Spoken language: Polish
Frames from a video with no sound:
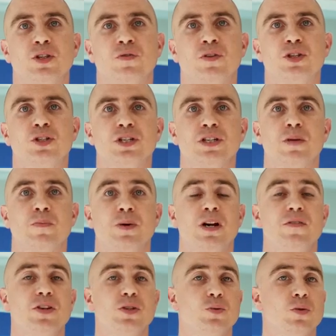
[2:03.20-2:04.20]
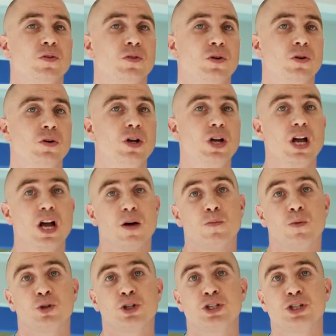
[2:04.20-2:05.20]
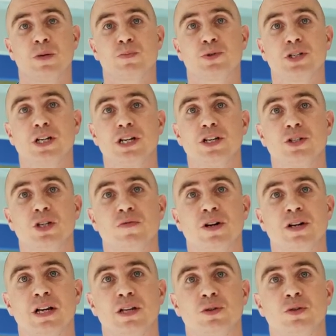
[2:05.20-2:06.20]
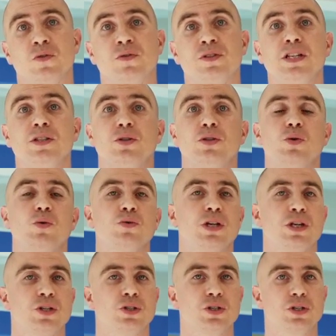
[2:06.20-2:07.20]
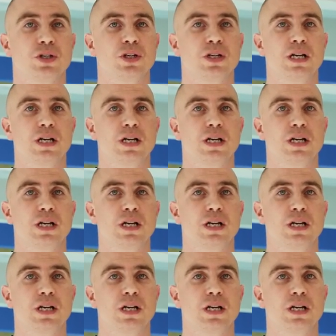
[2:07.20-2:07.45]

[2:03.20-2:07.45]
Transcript: ćwiczenie prawidłowo, możecie przejść do wariantów nieco trudniejszych.